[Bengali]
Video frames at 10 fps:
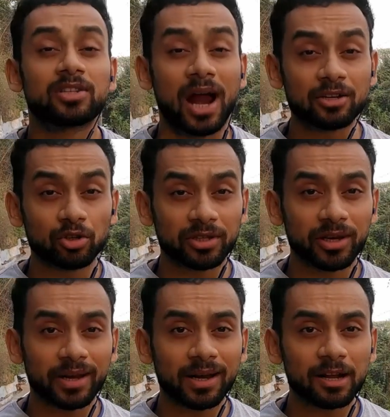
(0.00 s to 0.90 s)
চার্জ হতে
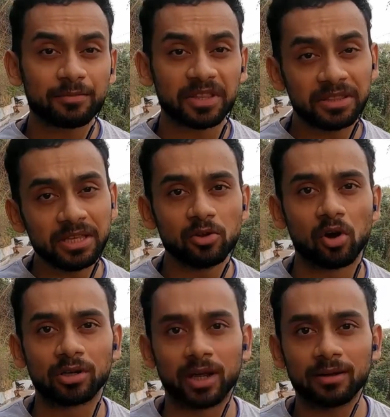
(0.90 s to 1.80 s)
এর লাগবে তিন
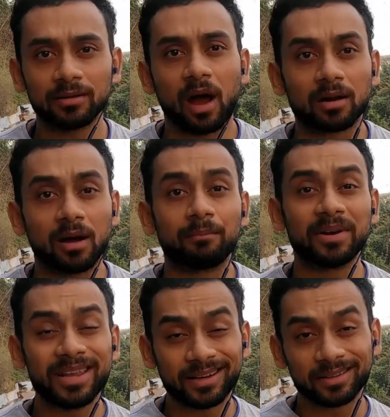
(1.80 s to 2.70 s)
ঘন্টা আর
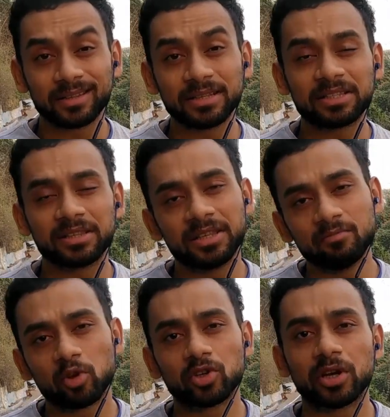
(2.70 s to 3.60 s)
কোম্পানি এটাতে দিচ্ছে
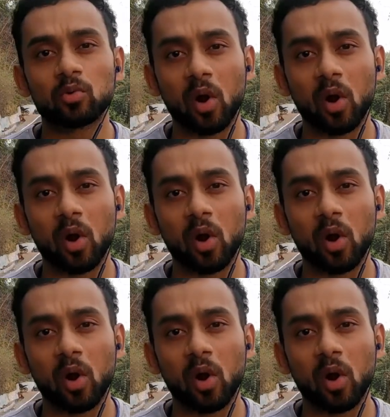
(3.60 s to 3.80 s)
তিন বছরের